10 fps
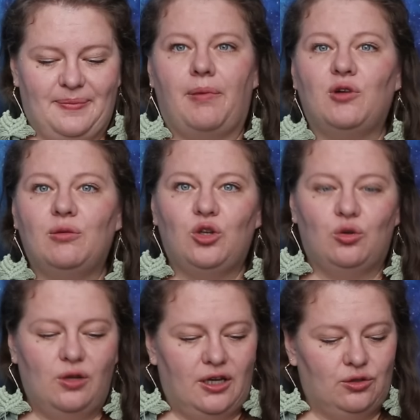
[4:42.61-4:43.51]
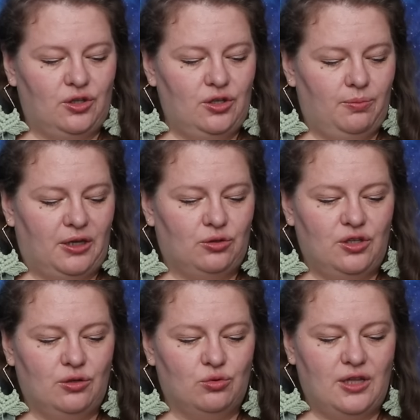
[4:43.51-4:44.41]
По-моему, Юля эту кни... про эту
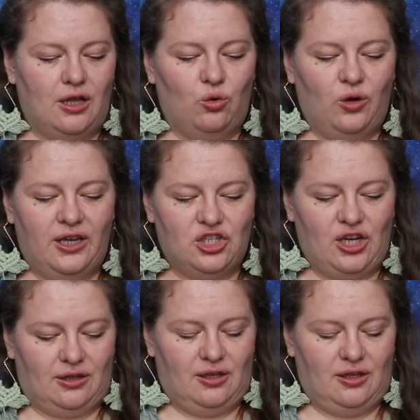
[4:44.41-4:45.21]
книгу узнала у Айшат.